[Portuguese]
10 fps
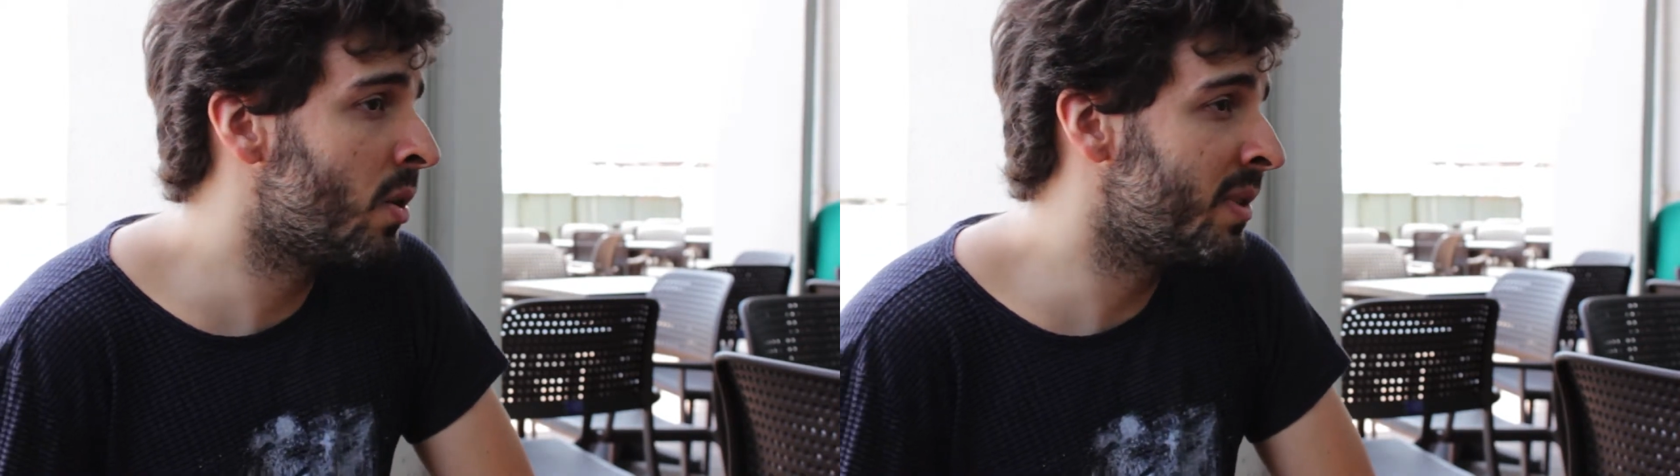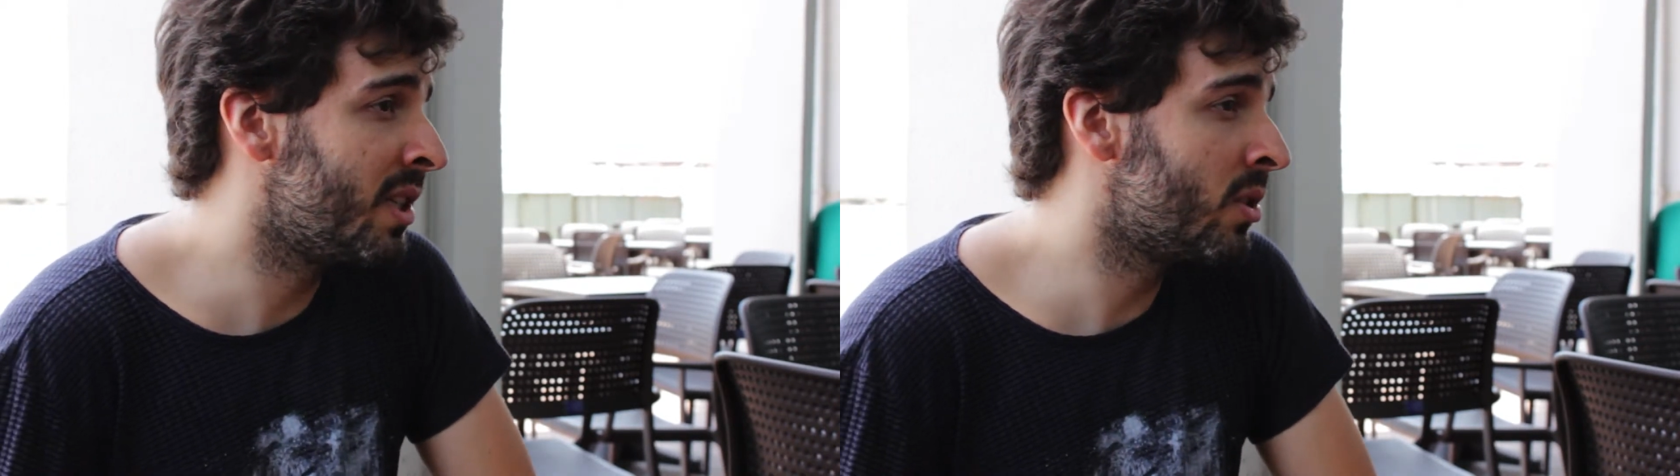
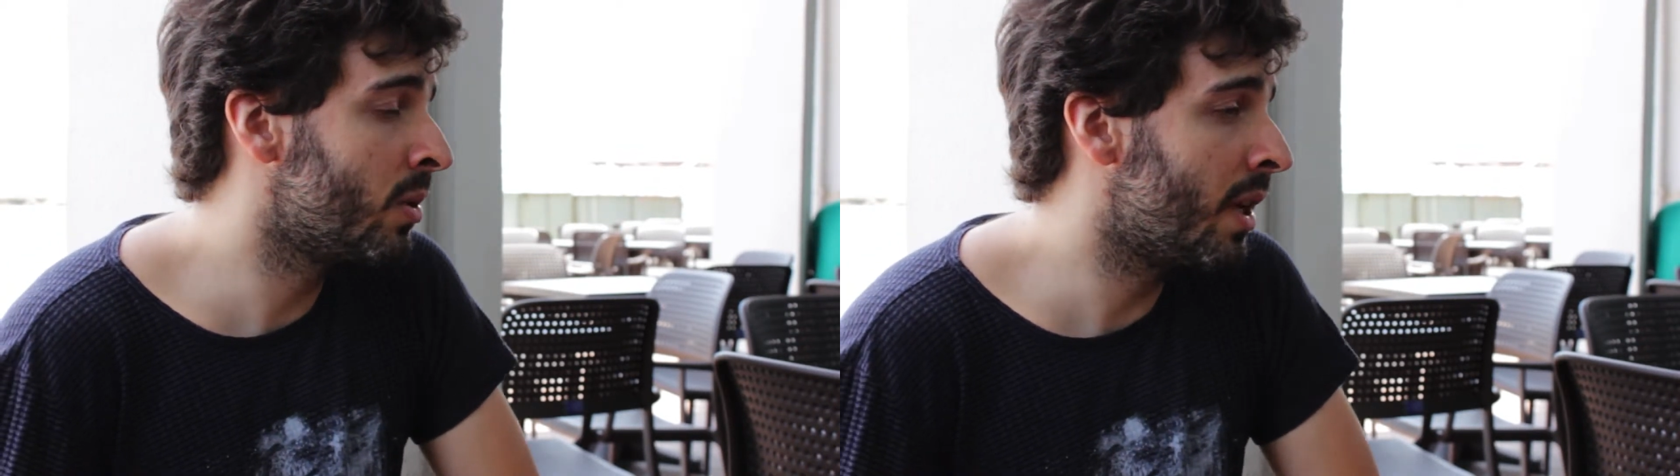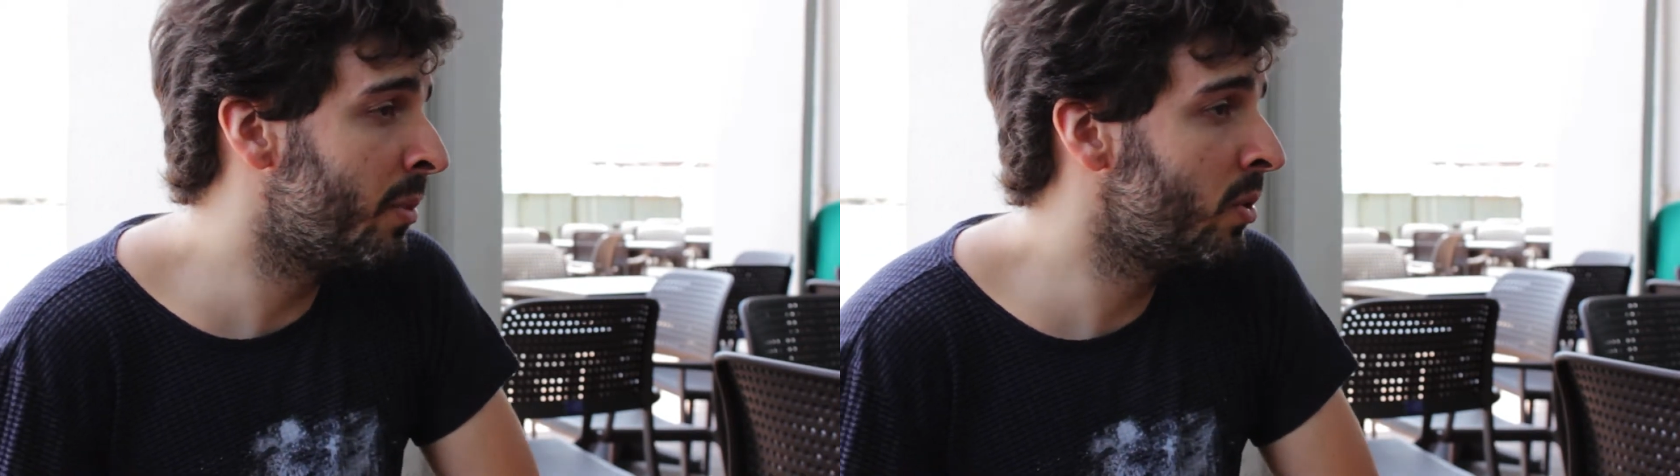comecei a
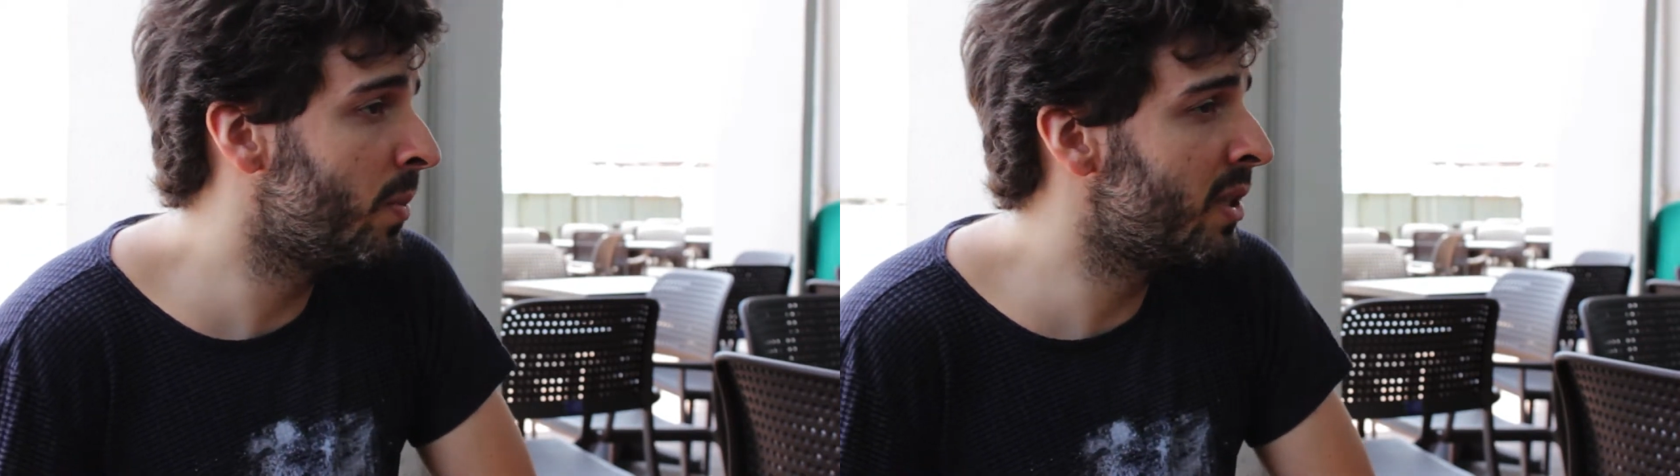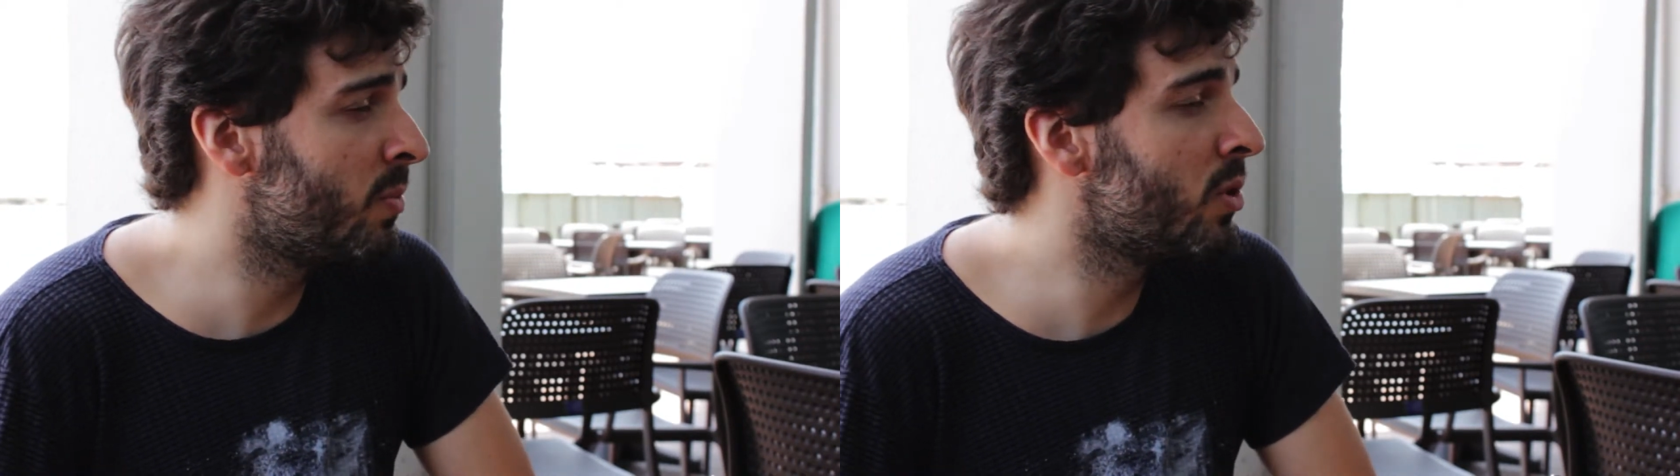escutar muito
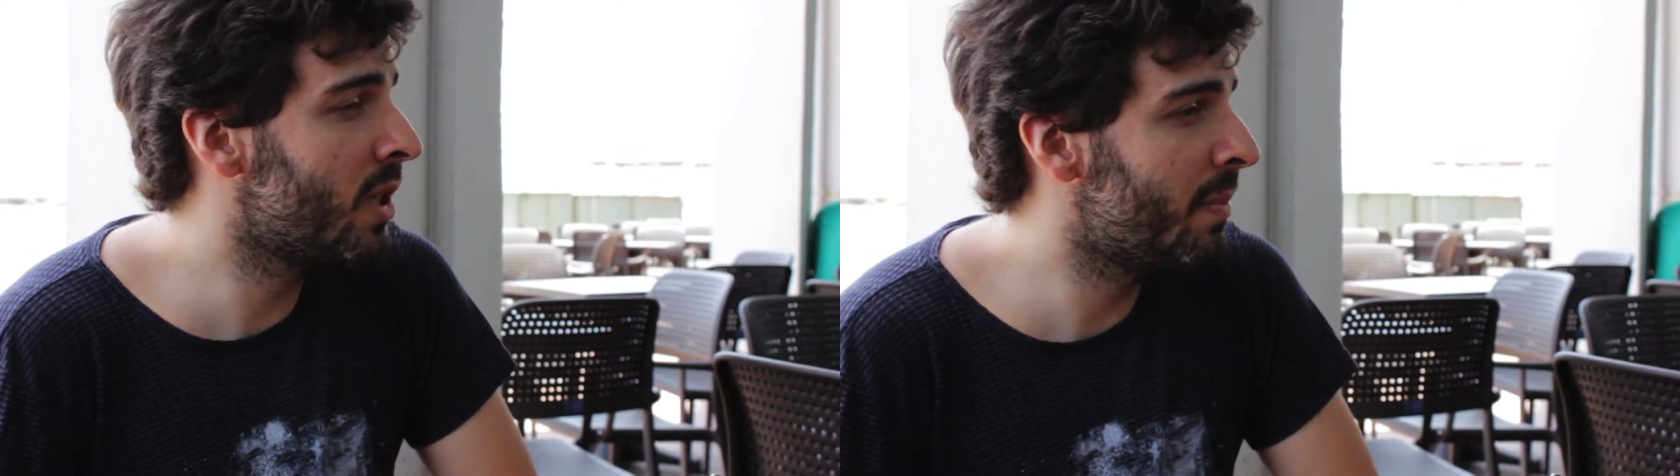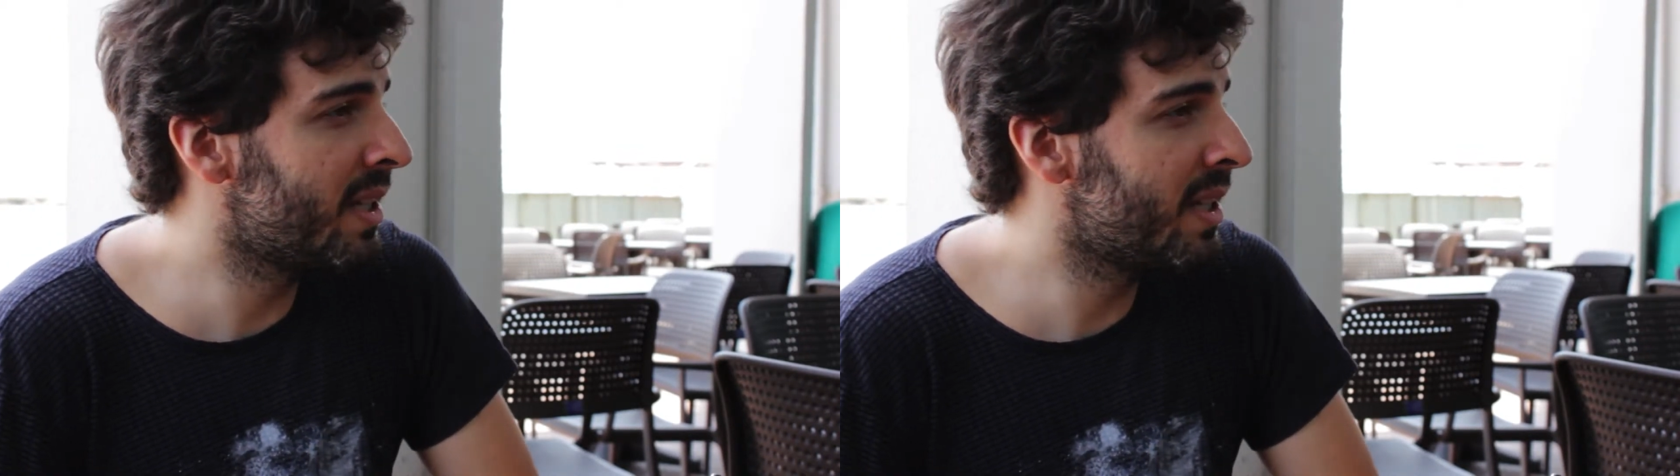mais música